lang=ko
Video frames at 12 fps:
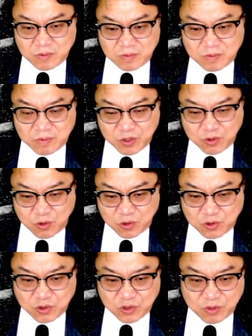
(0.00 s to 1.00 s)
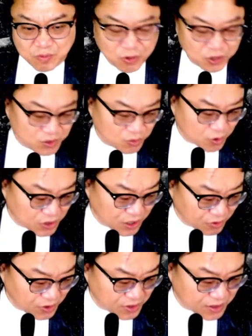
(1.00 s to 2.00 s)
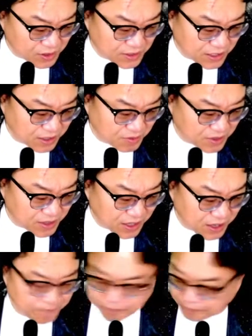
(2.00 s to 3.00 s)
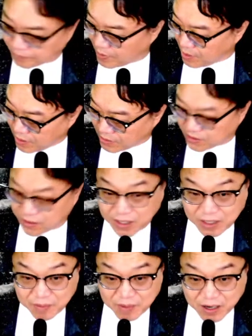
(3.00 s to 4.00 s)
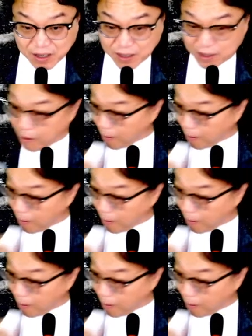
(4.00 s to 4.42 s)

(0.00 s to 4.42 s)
밑으로 조정을 보이지 못하고 있는 그런 상황입니다. 자, 렉이 반가.